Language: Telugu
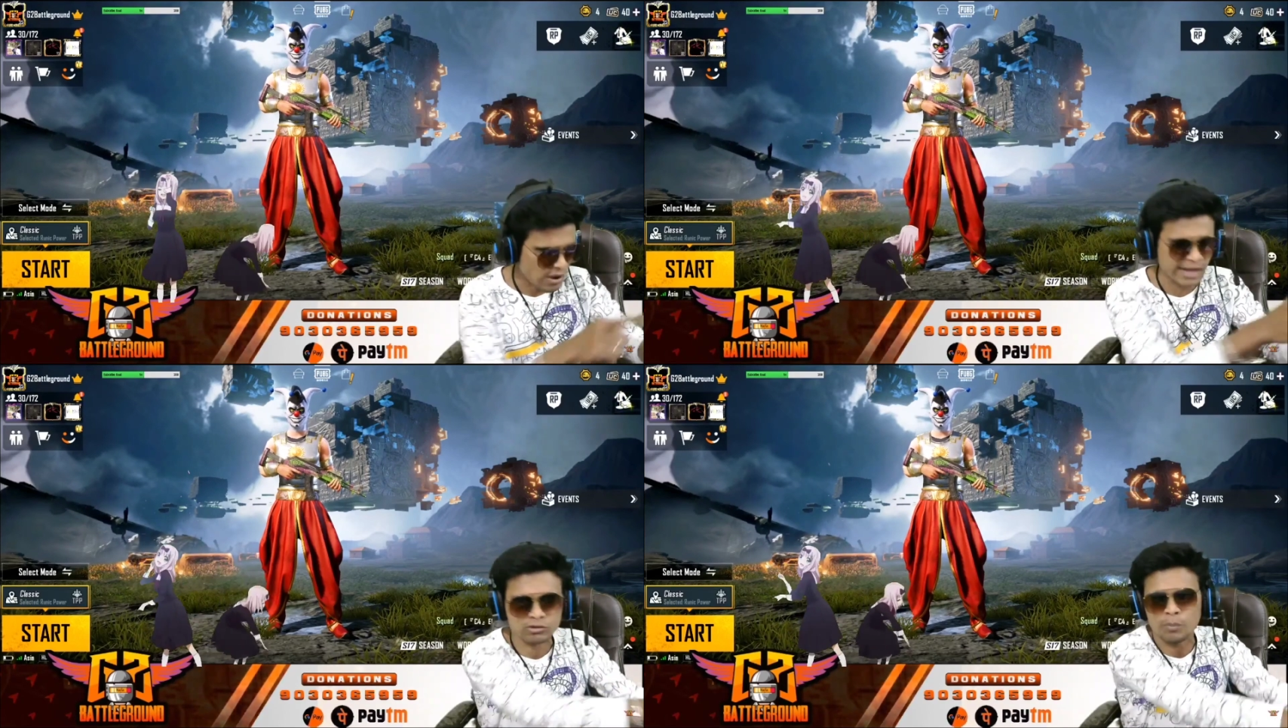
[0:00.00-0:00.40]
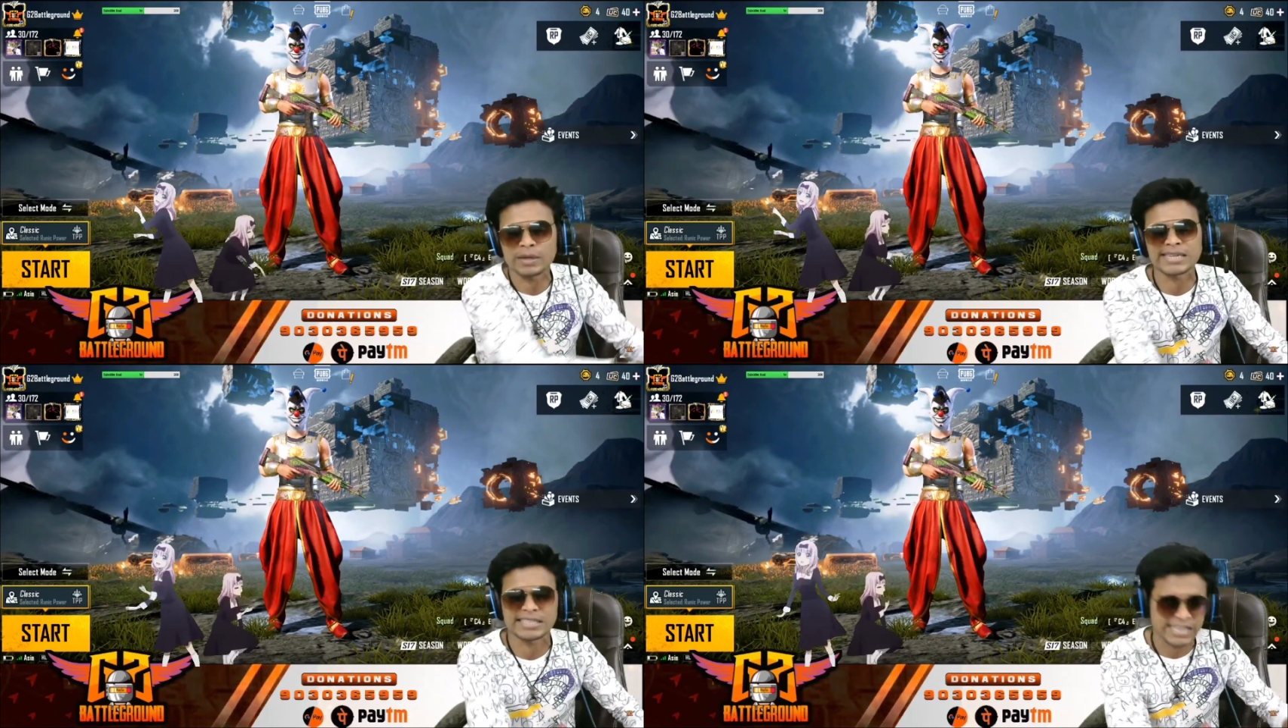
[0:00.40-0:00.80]
ఆ
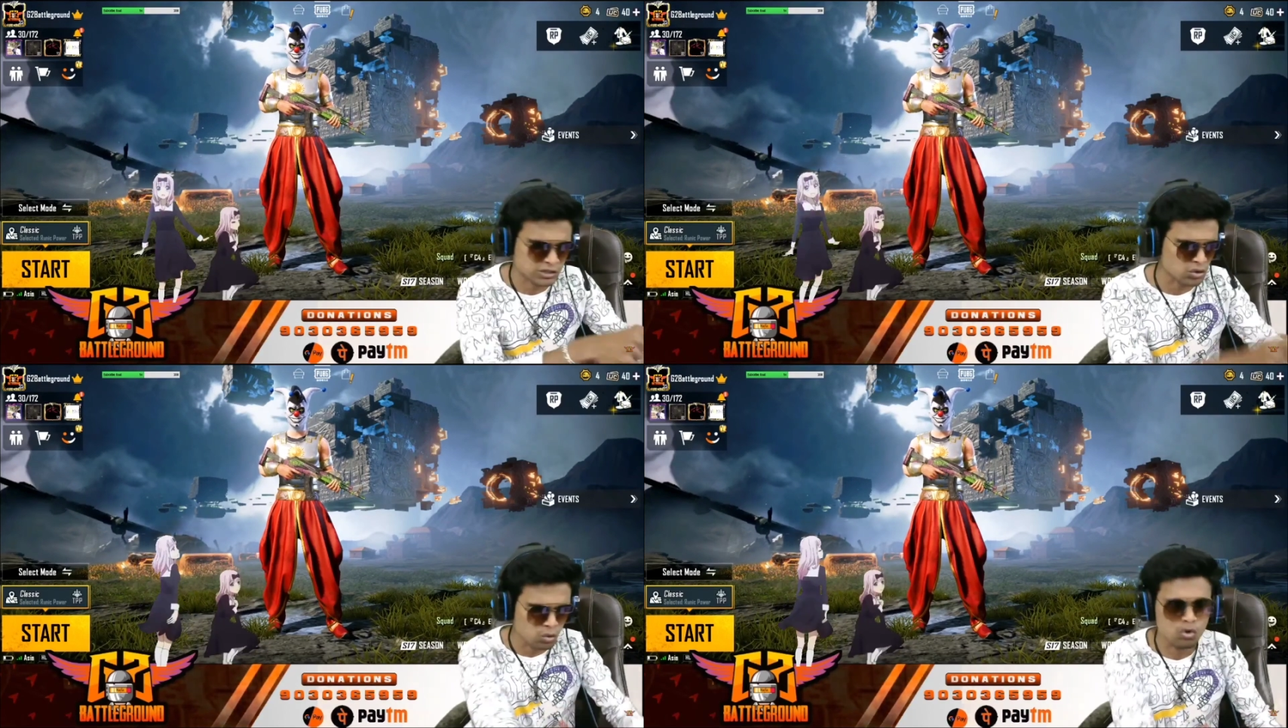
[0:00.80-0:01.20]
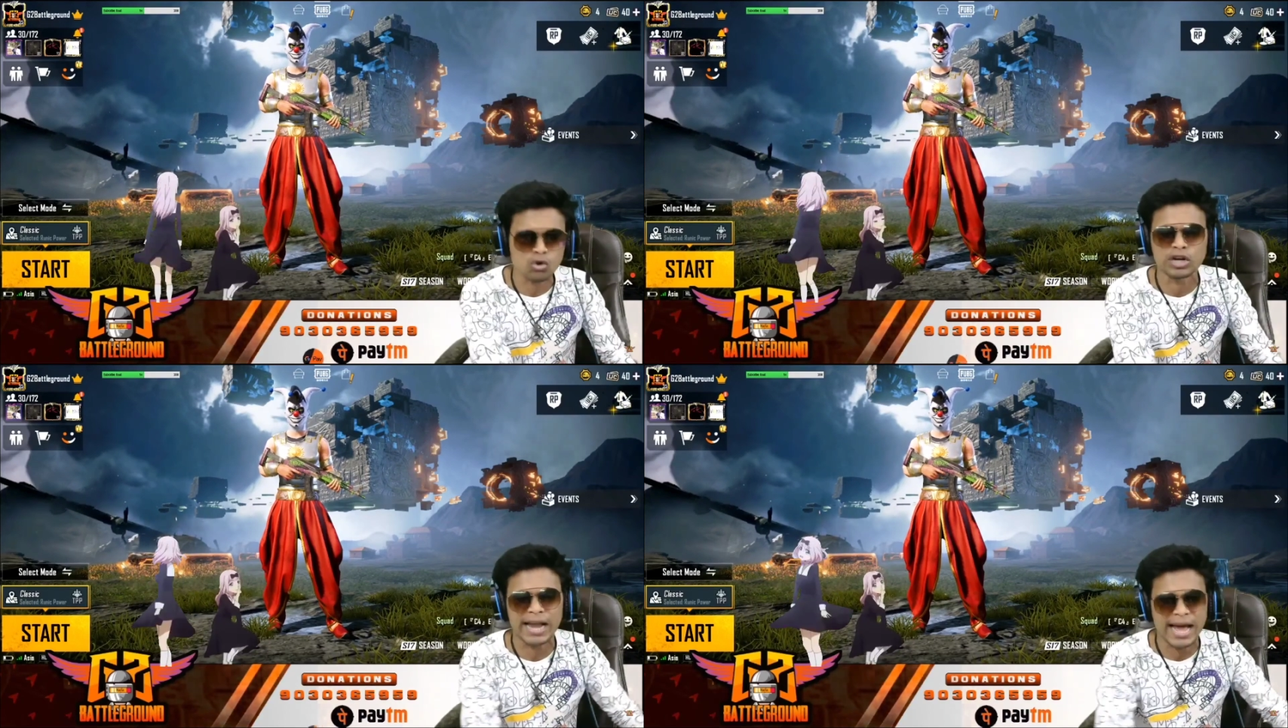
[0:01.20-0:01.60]
సూపర్ చాట్ చేసినోడు
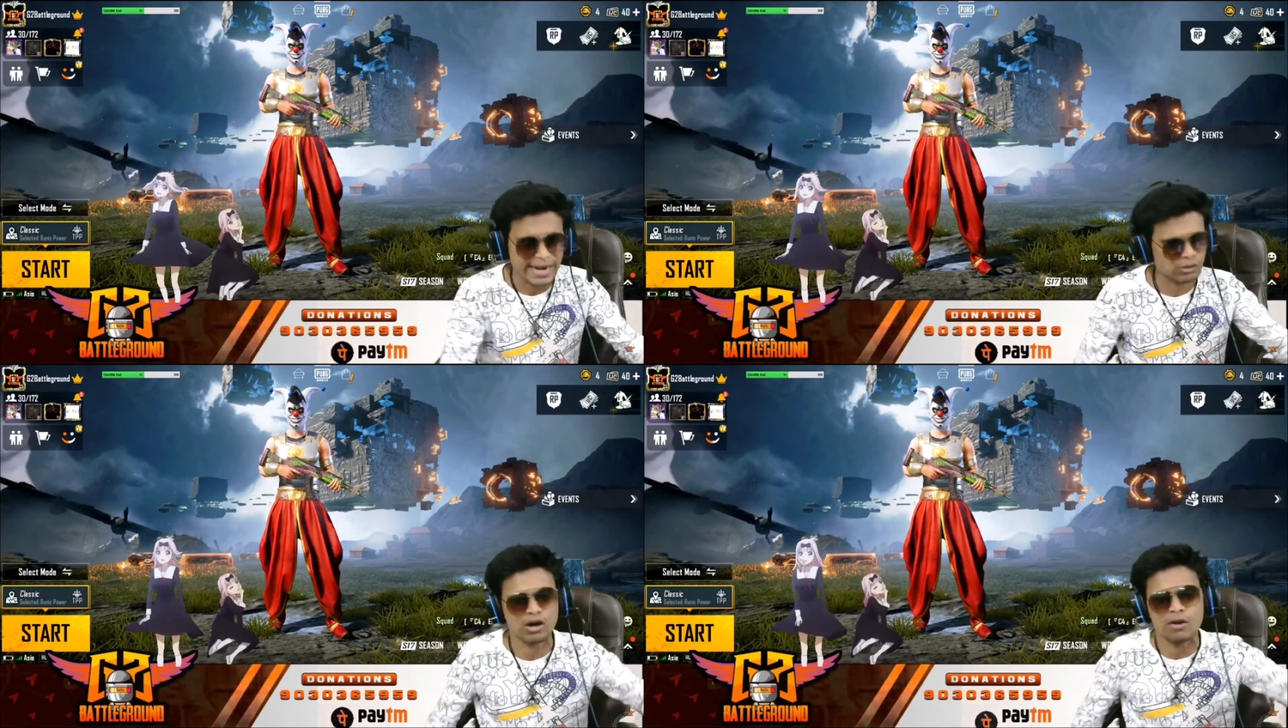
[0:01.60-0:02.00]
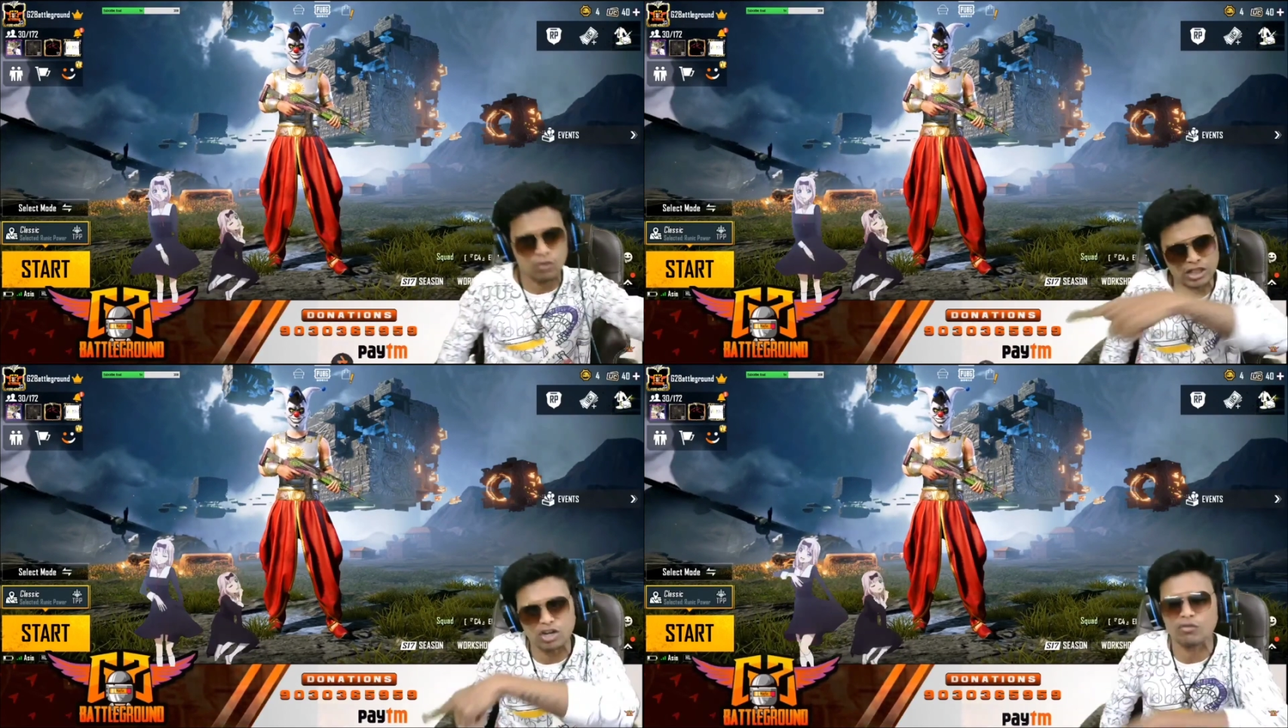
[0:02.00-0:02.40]
ఊకుంటాడా అన్న ఇంకొక
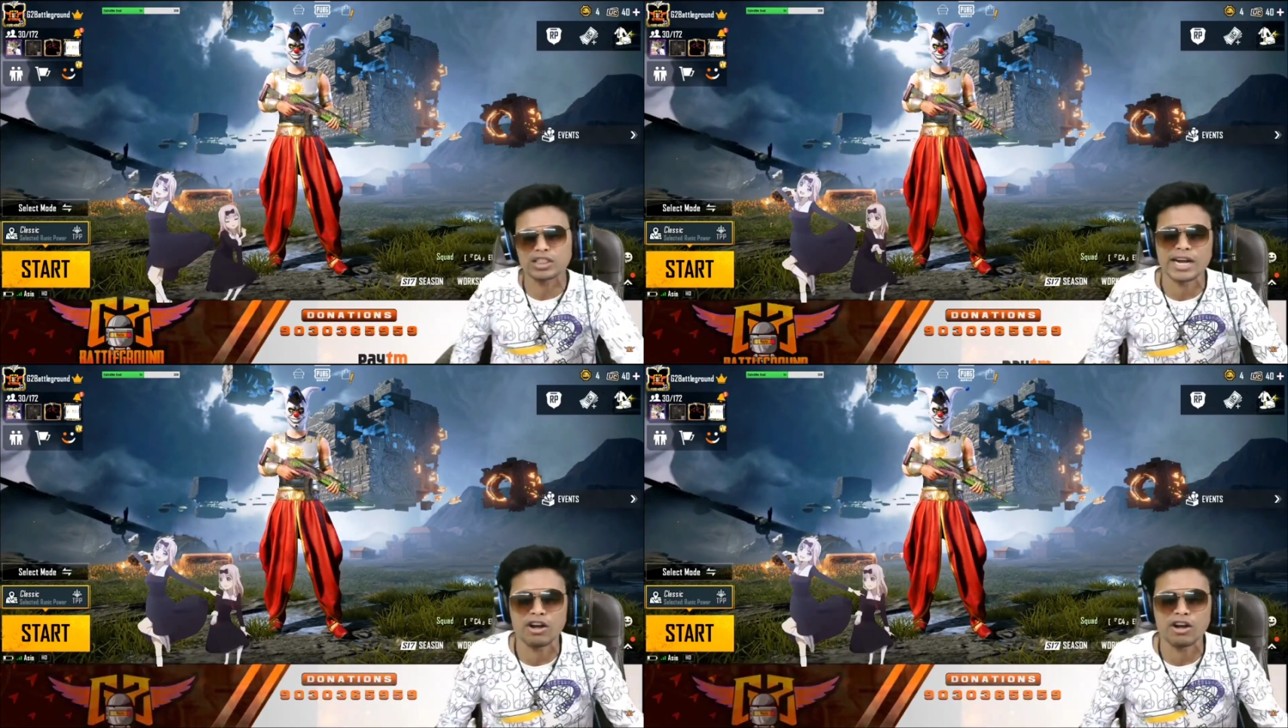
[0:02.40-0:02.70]
వందరు వంద